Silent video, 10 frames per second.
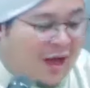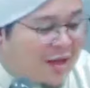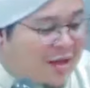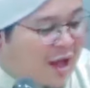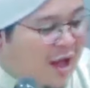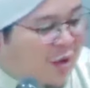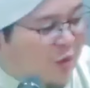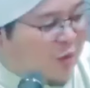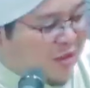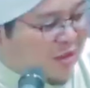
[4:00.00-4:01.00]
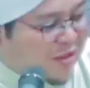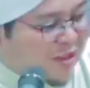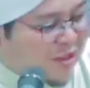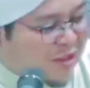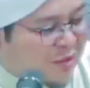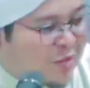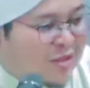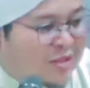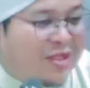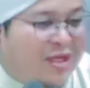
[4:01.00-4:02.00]
Jakanya aku nih jasidin
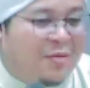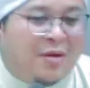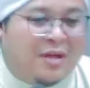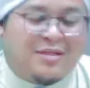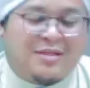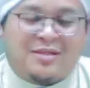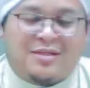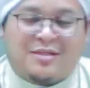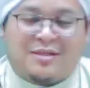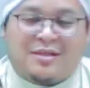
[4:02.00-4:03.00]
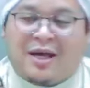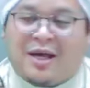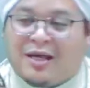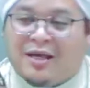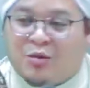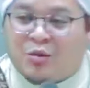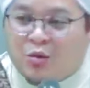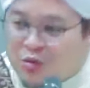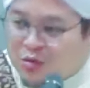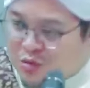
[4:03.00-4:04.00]
bisi emas Nang kaya
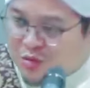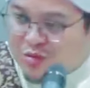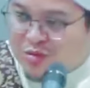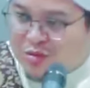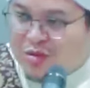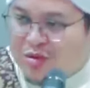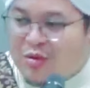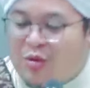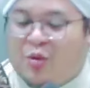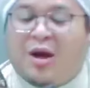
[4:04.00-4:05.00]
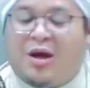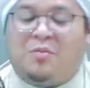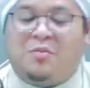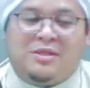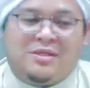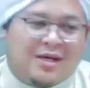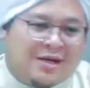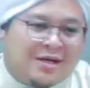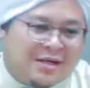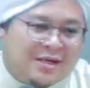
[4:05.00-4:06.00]
gunung
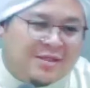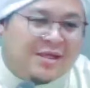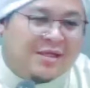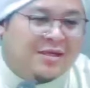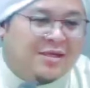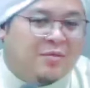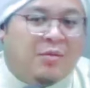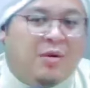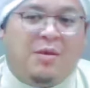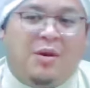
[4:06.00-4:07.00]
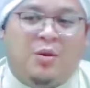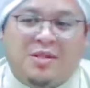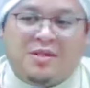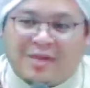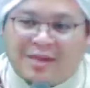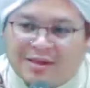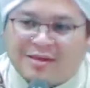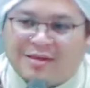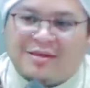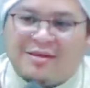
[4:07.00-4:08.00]
Kuhabisakan gesan Bamaulitan